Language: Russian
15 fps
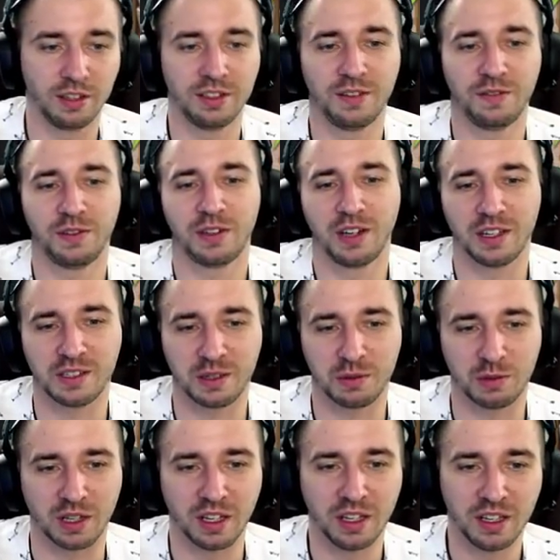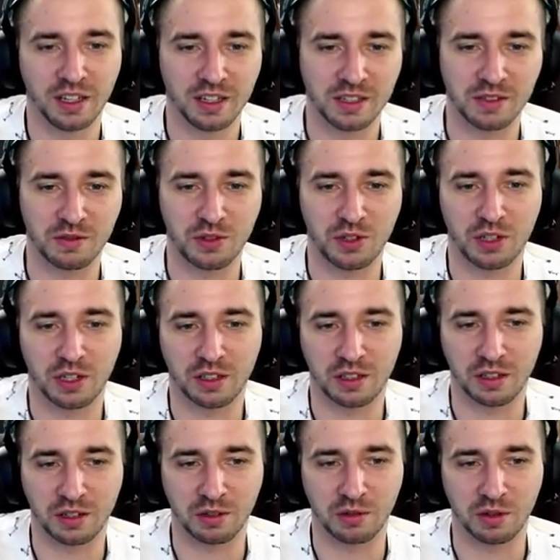Нифига себе,
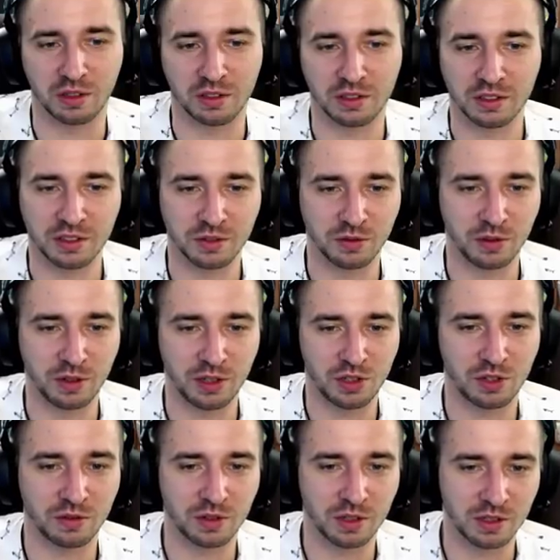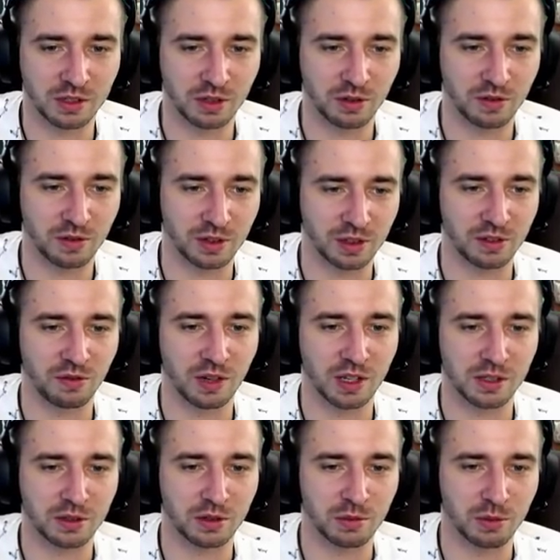священный огонь увеличивает здоровье на
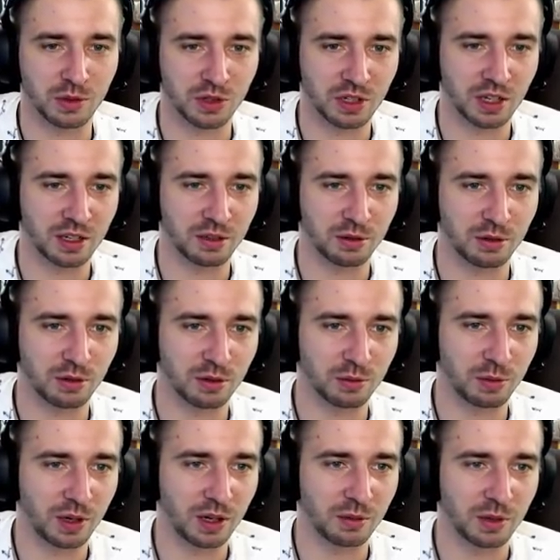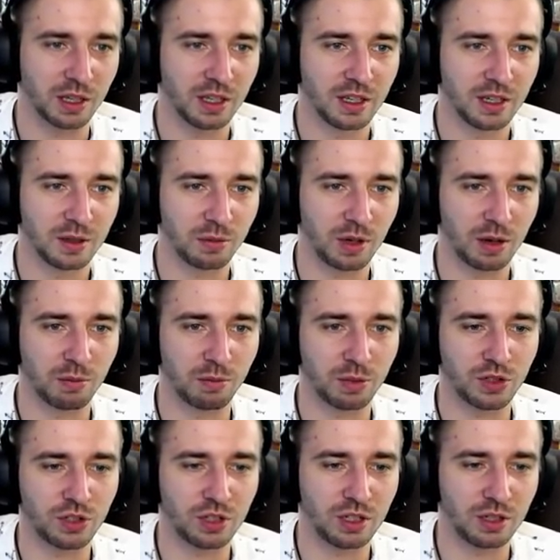20, уменьшает урон. Прям, прям
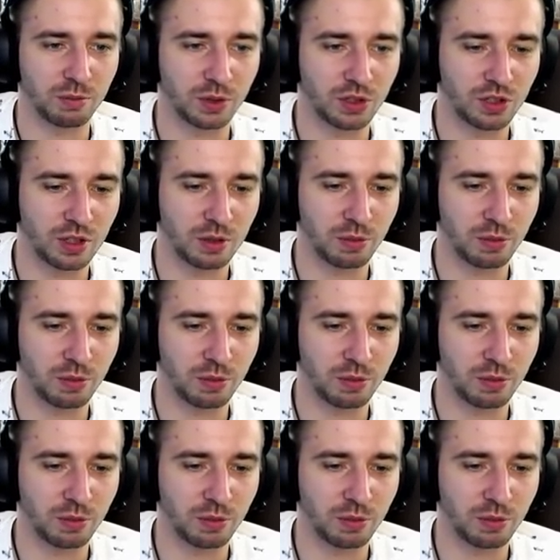почти, почти